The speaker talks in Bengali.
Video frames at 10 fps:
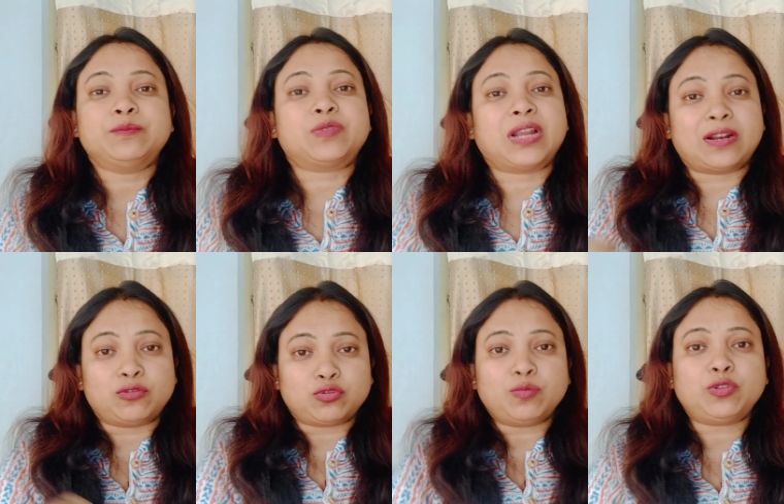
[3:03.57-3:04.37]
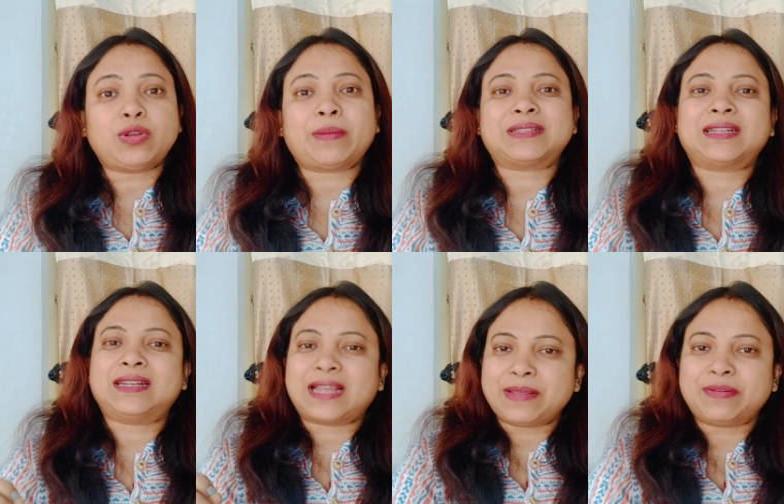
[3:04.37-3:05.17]
যারা বন্ধুরা
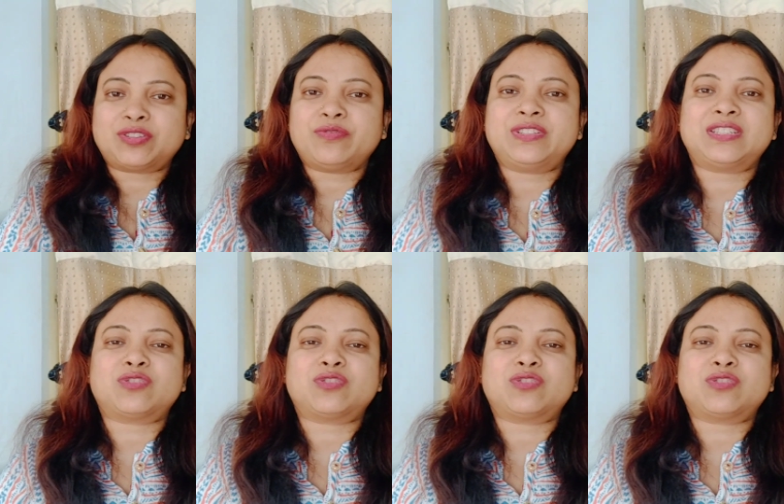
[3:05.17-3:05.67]
প্রথম স্টেপে আমি